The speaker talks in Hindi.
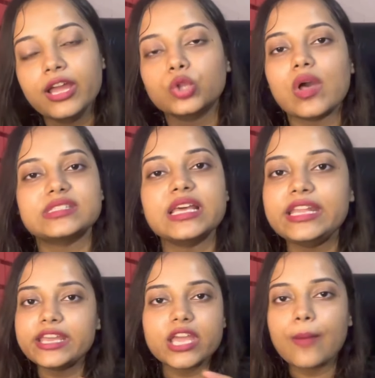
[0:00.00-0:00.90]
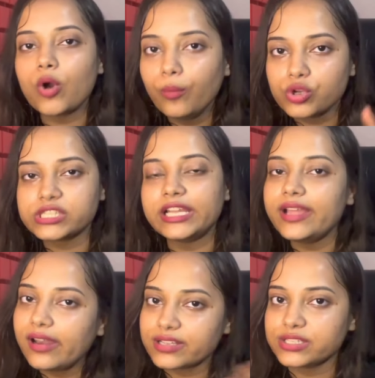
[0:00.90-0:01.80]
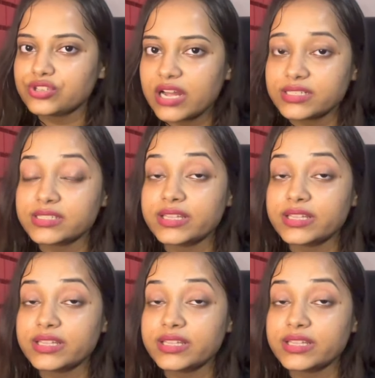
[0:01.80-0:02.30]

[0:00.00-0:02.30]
तो ऐसा नहीं है कि आपको बुक्स के लिए अलग से चार्जेस